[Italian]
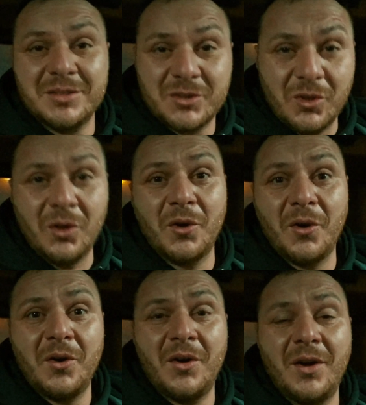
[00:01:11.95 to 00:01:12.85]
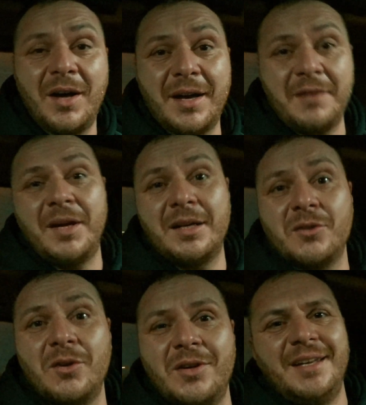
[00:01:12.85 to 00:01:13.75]
sono
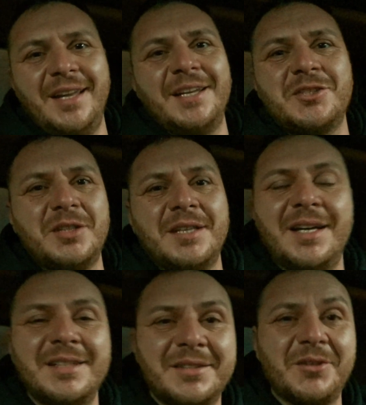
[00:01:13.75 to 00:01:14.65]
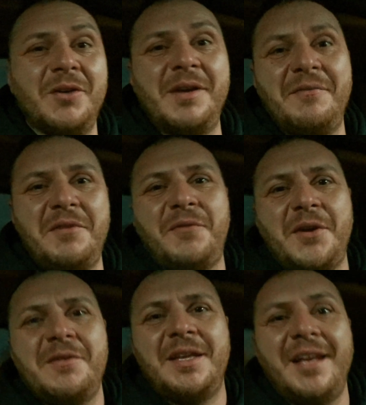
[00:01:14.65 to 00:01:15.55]
arrivato nella città dove vi
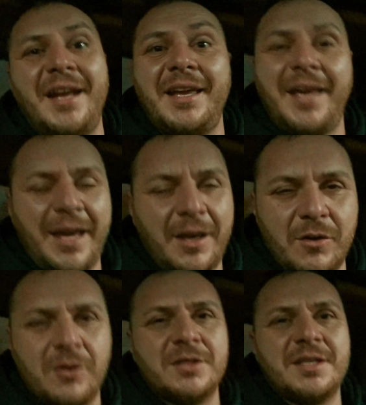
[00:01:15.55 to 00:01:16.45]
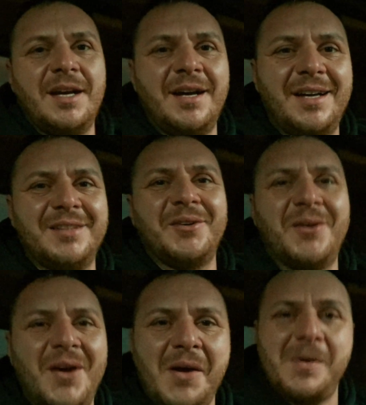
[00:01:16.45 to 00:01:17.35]
farò vedere che cosa
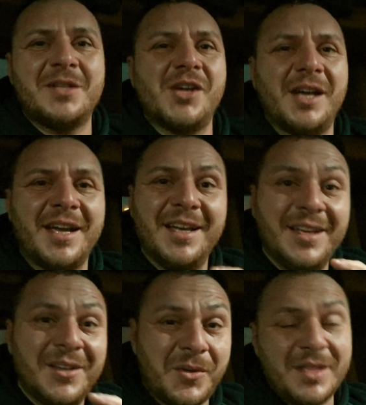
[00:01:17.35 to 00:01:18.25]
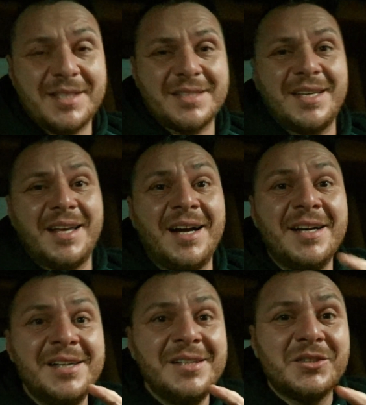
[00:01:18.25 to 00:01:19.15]
andrò a mangiare questa sera
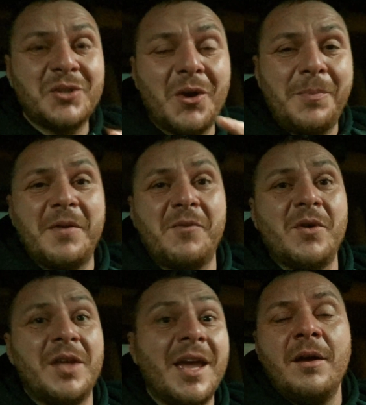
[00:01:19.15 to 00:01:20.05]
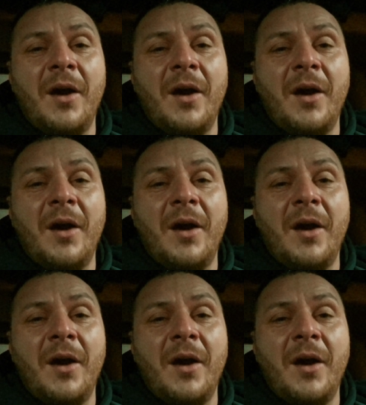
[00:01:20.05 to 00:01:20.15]
solo per voi.